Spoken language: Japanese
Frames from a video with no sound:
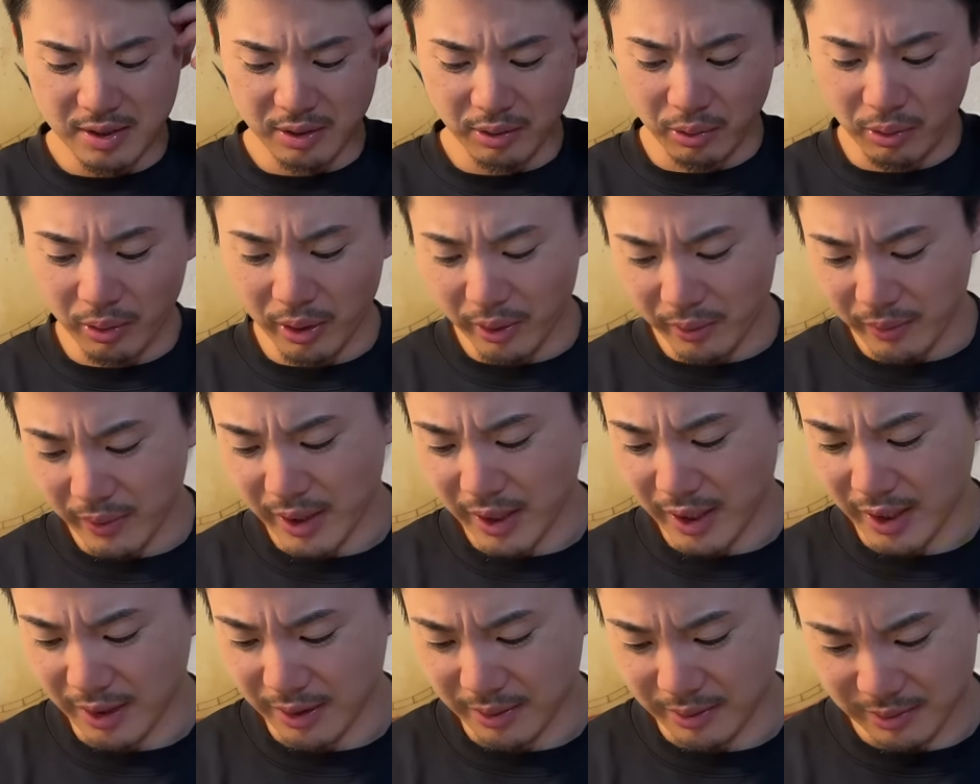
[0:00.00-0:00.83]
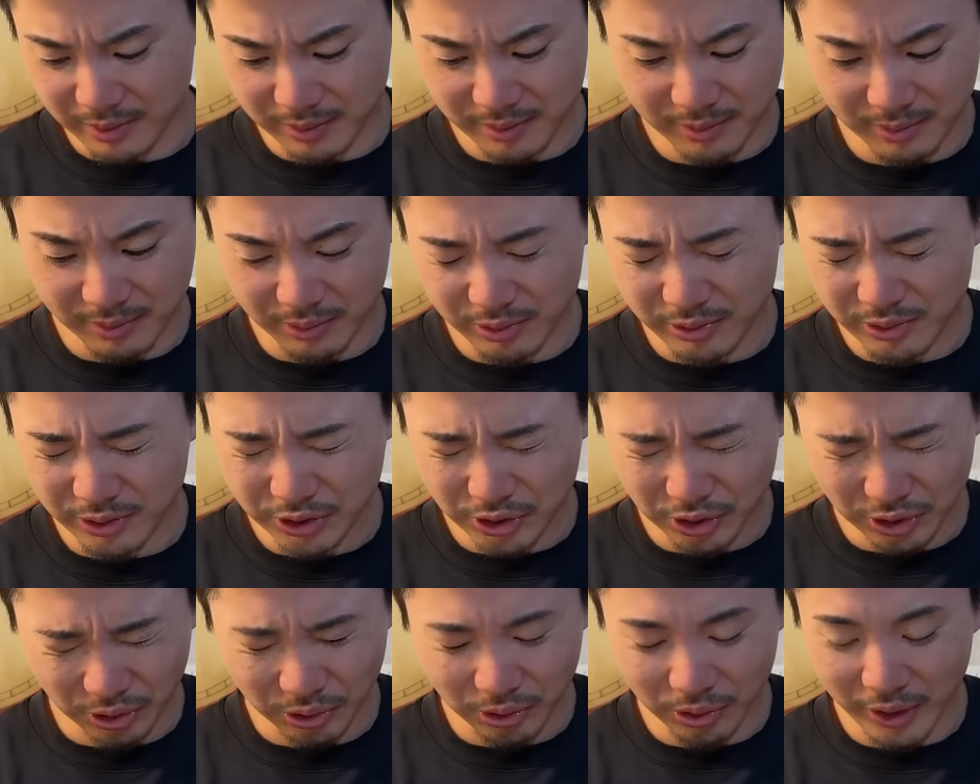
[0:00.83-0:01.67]
これは、僕
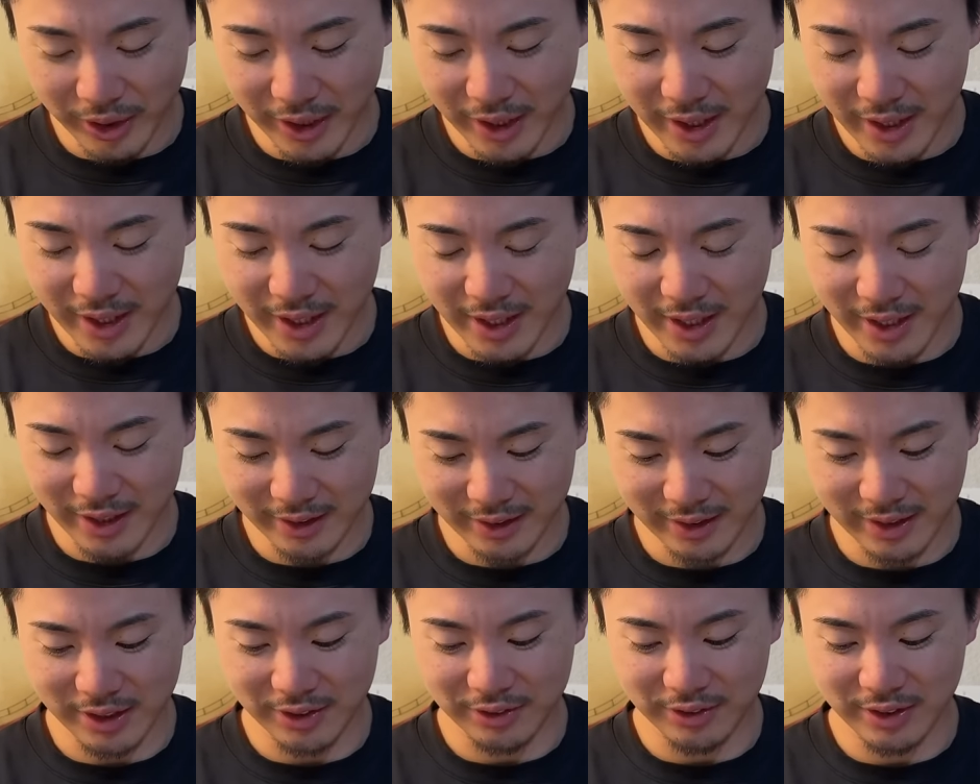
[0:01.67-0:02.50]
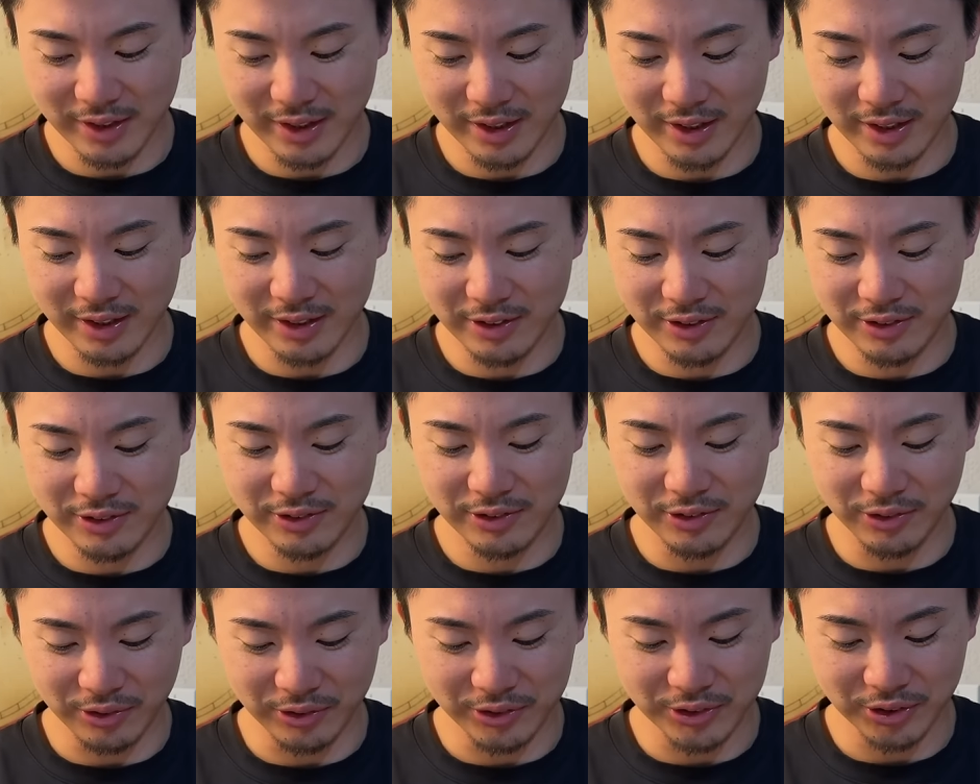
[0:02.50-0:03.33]
ちょっとこれエラーって言って言
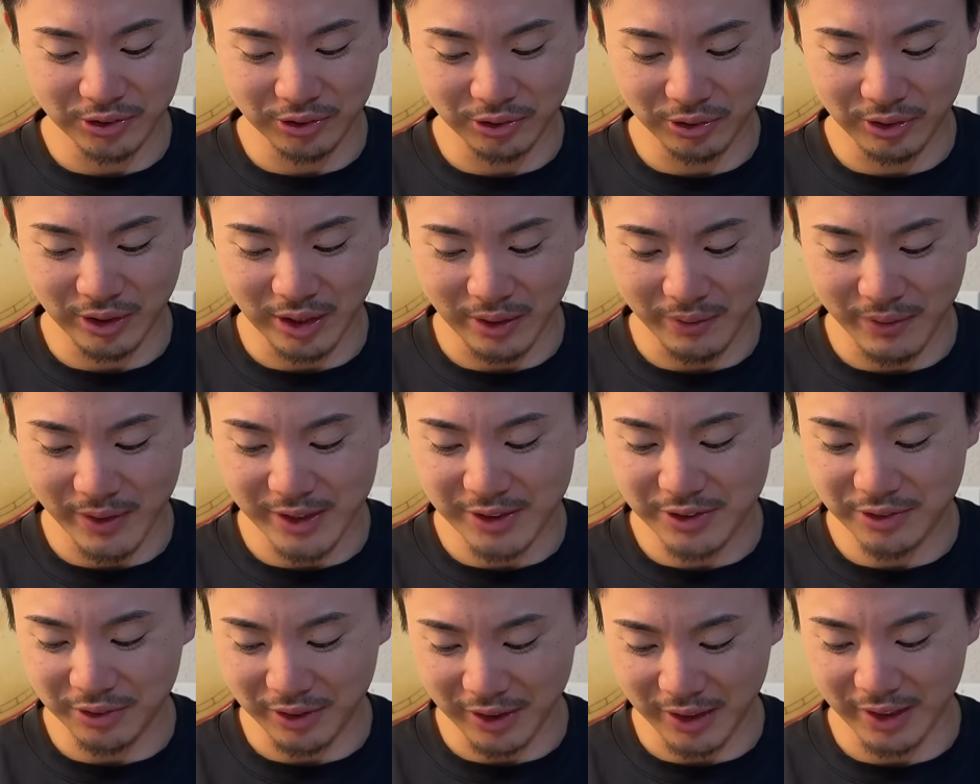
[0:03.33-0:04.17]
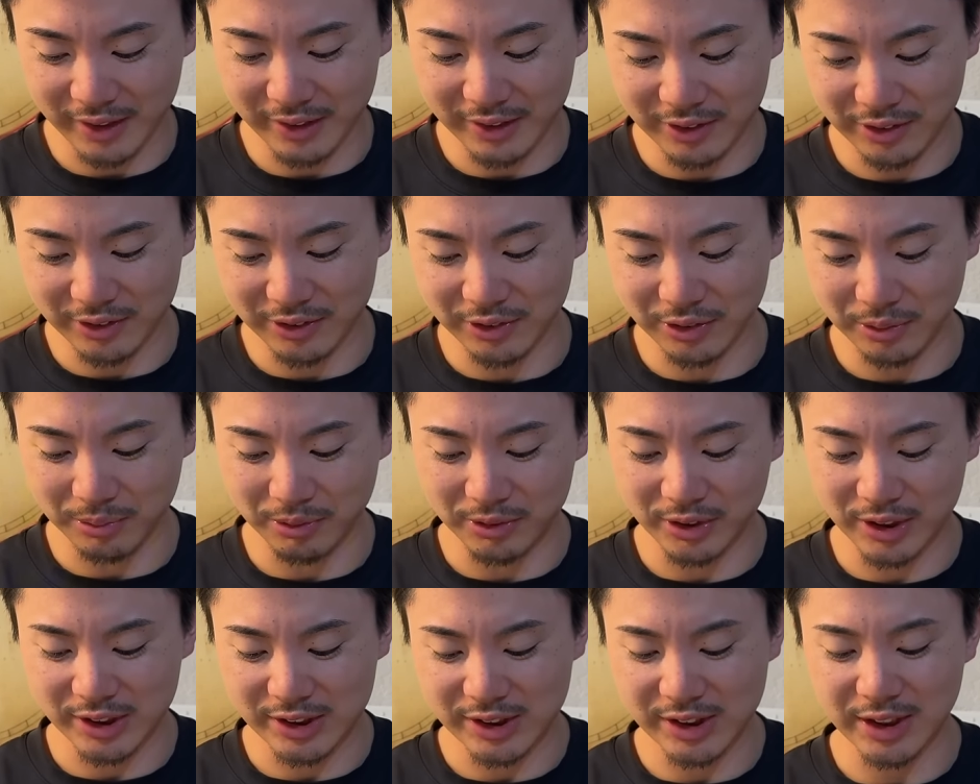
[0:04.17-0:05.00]
うのをちょっとかわいそうかなっていうふうに
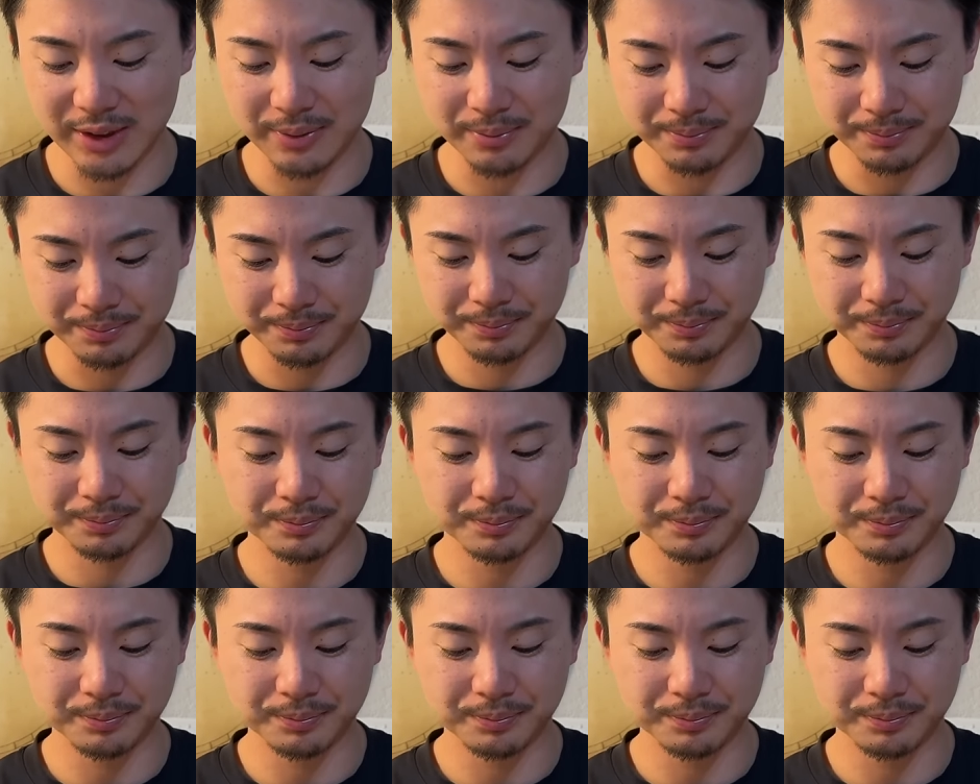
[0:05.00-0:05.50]
思ったし、